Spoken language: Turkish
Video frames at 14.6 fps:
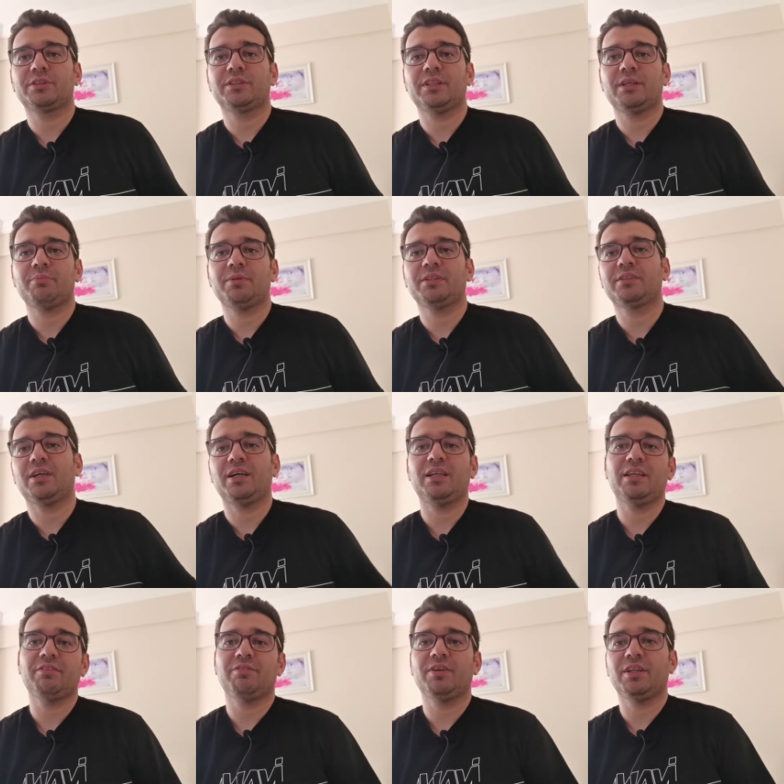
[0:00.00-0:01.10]
işte hemen
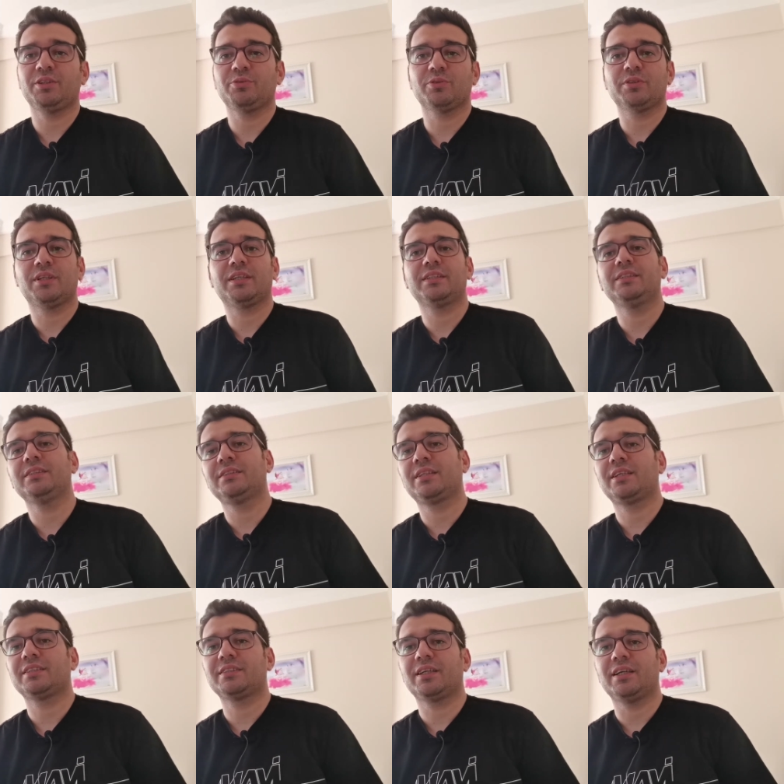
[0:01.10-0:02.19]
tahlile falan gönderdi.
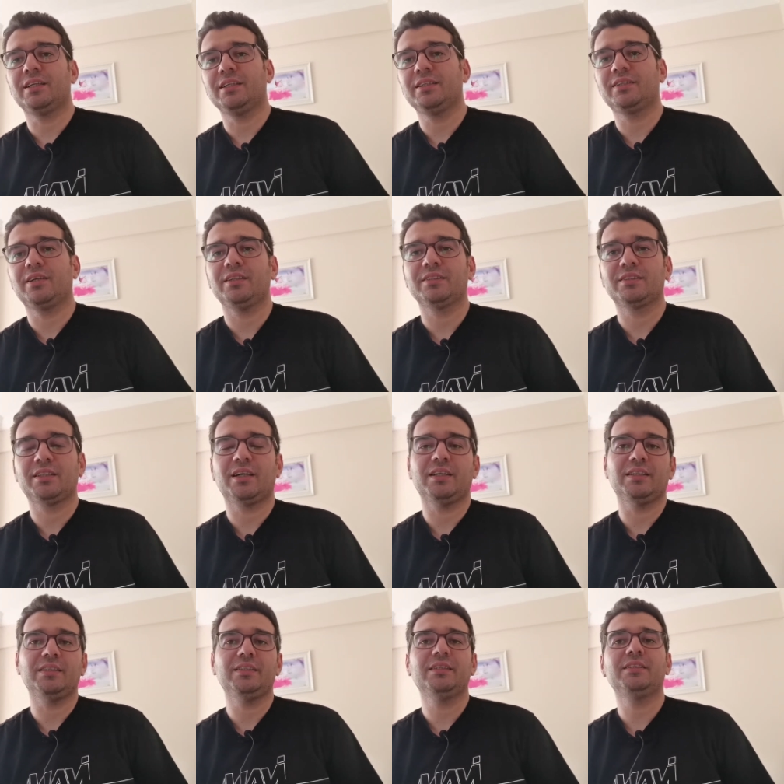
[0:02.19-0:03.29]
İdrar tahlili, kan
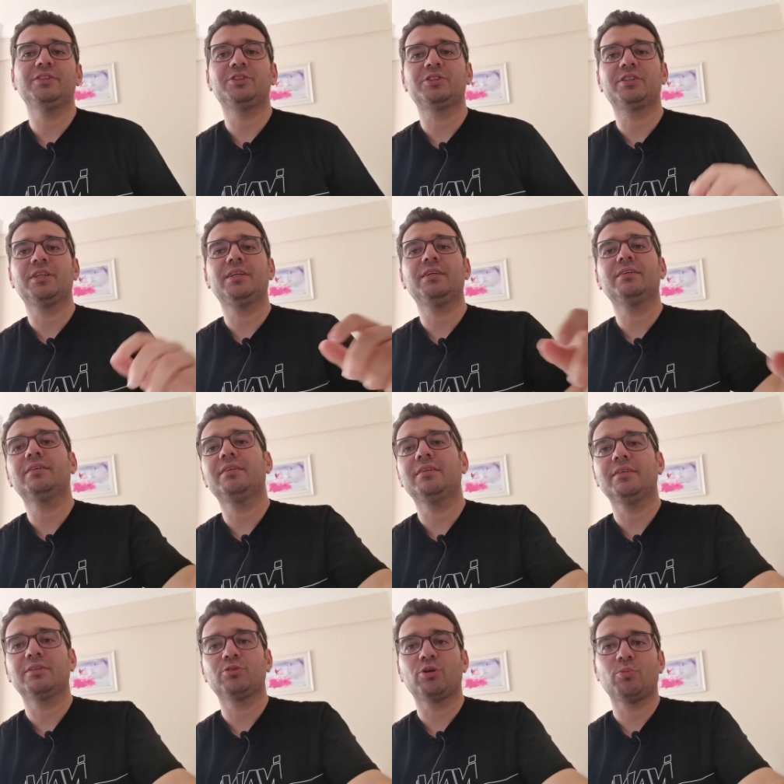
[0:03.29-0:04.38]
tahlili, işte
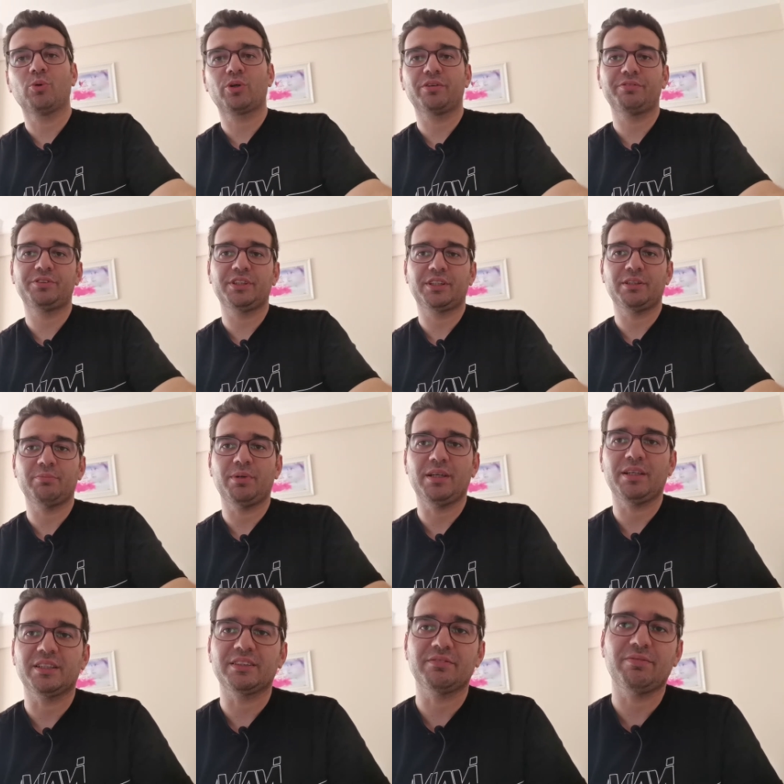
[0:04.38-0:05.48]
e, tomografi
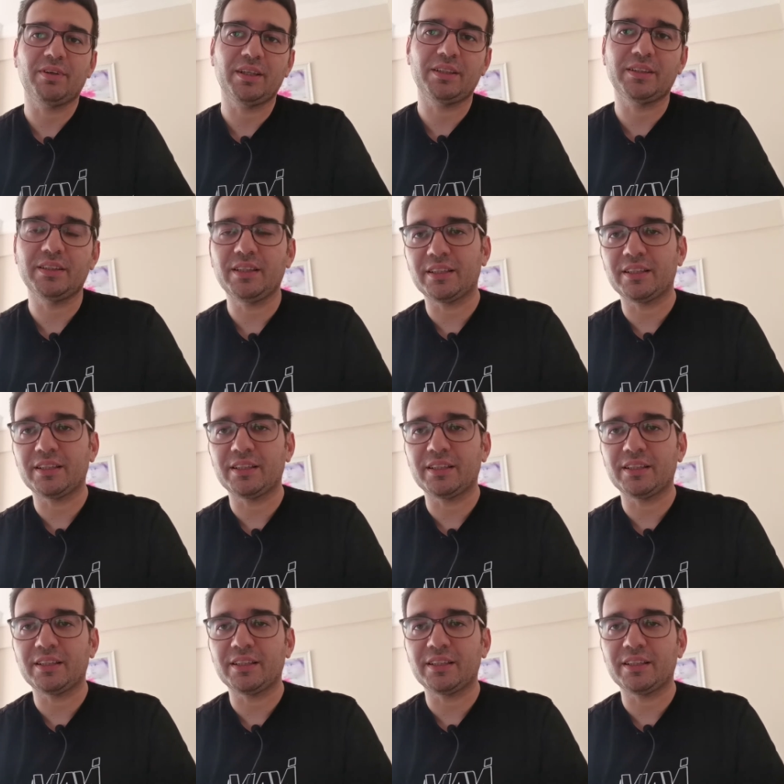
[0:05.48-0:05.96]
çekilmen lazım falan dedi.